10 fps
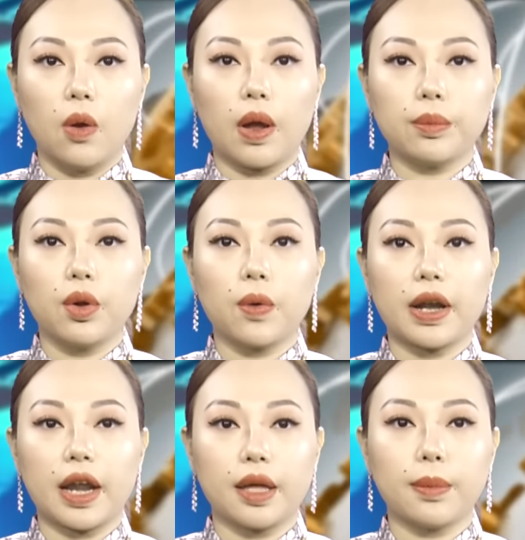Khoản bồi
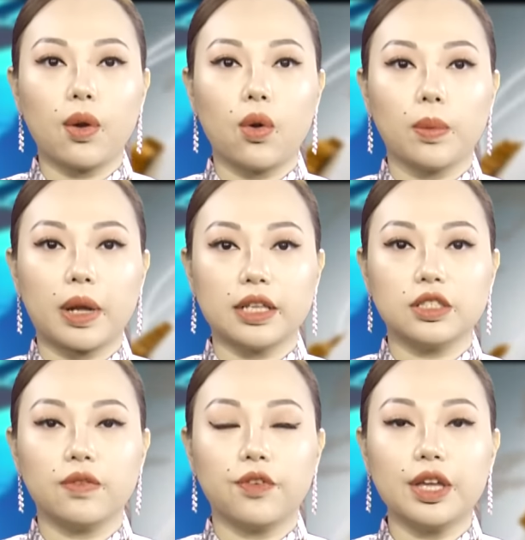hoàn này bao gồm cả
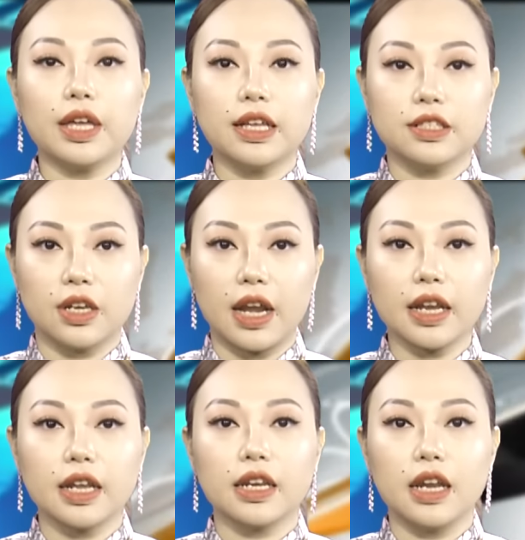chi phí
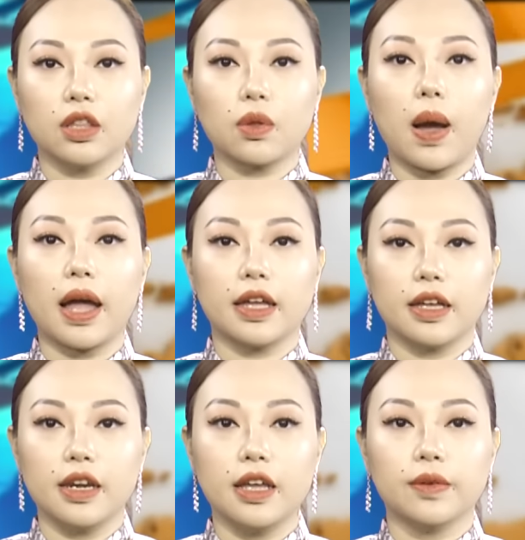internet, điện thoại,
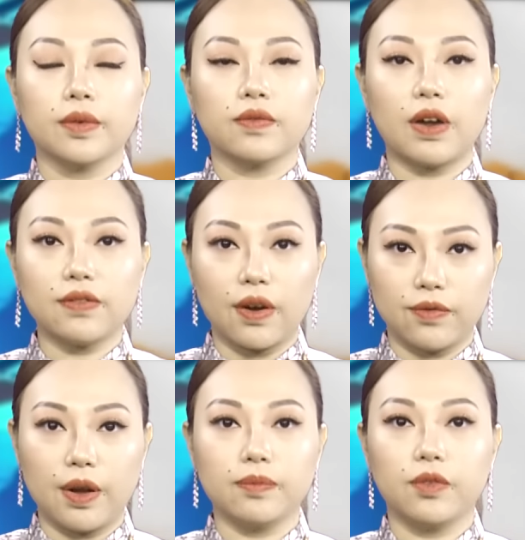điện, văn
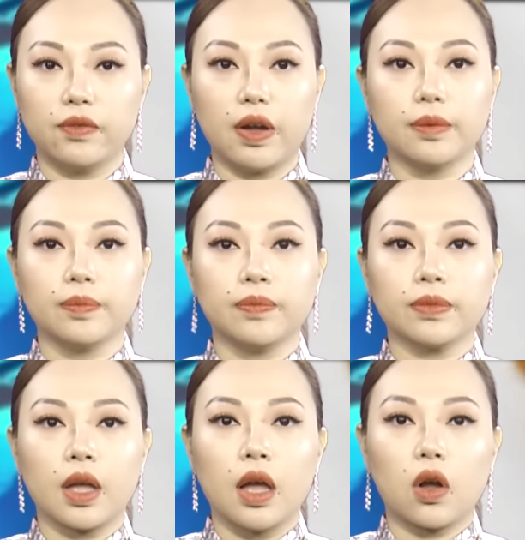phòng phẩm, vân vân.
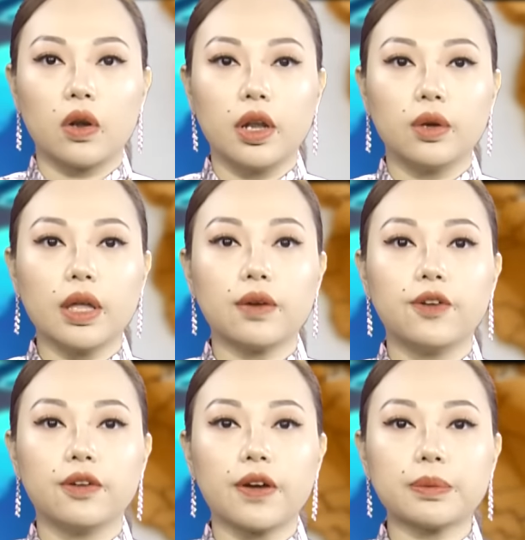Còn nếu theo
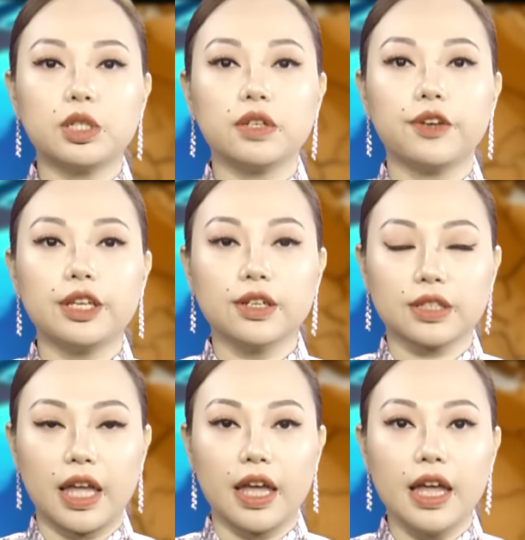phương pháp chi phí
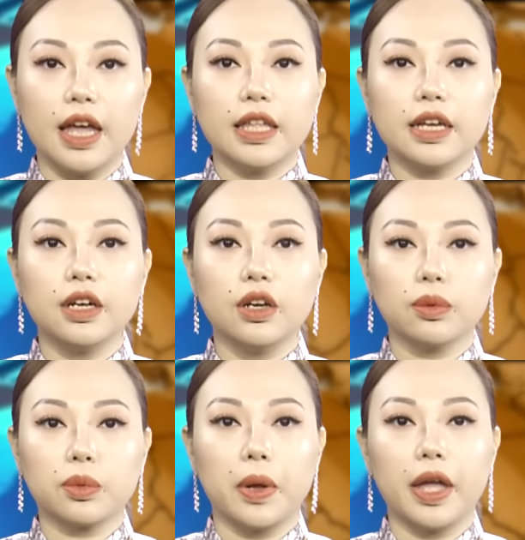thực tế thì người
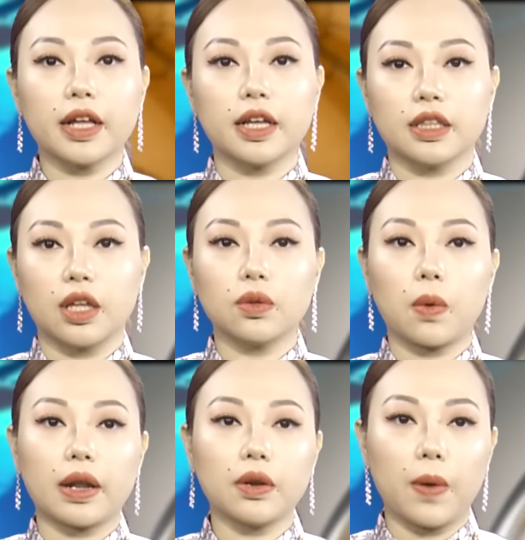nộp thuế cần tính
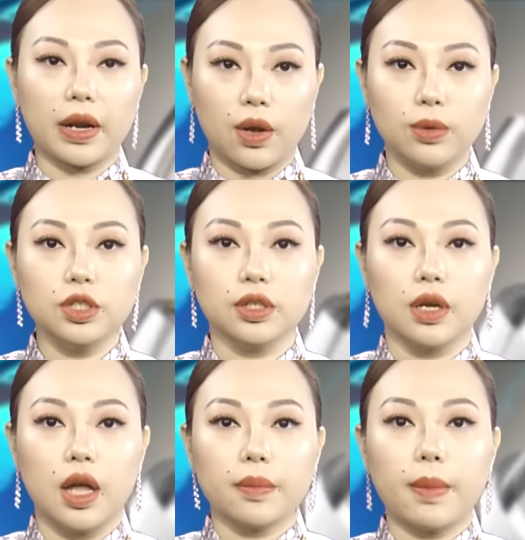toán khoản khấu
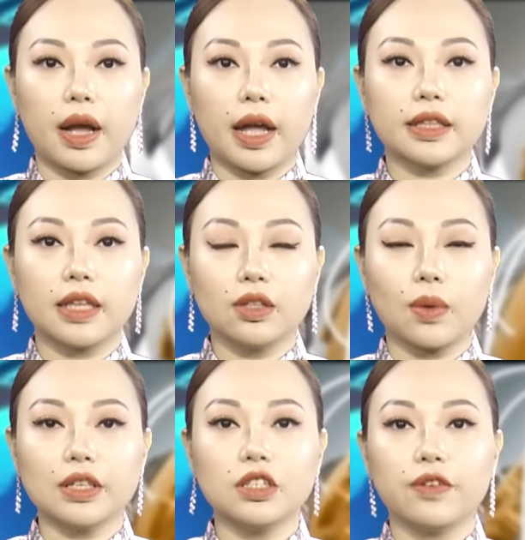trừ bằng cách tính
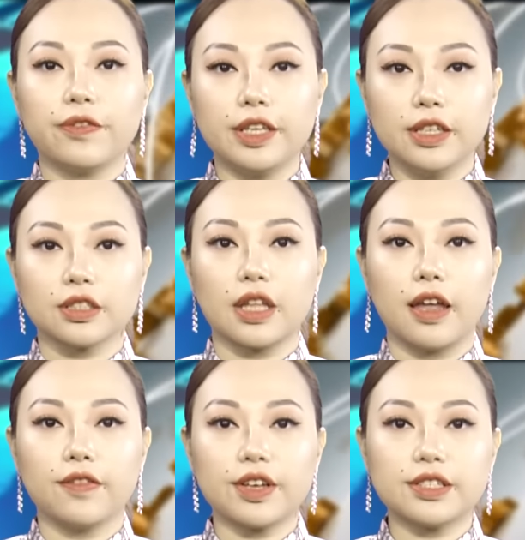toán chi phí thực
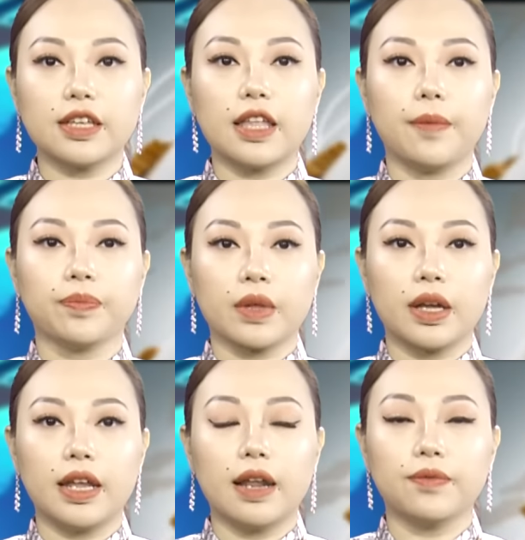tế phát sinh thêm
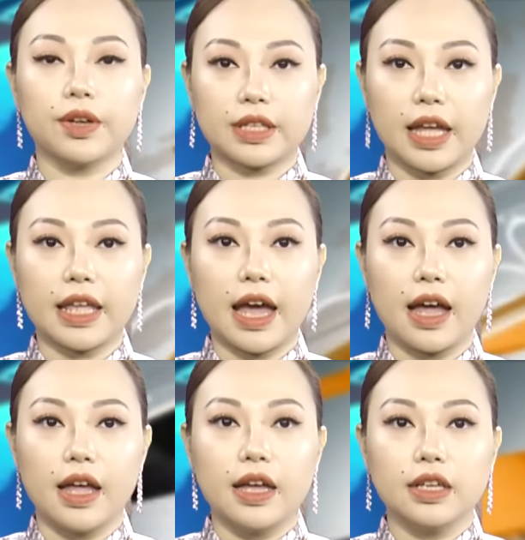khi làm việc tại nhà.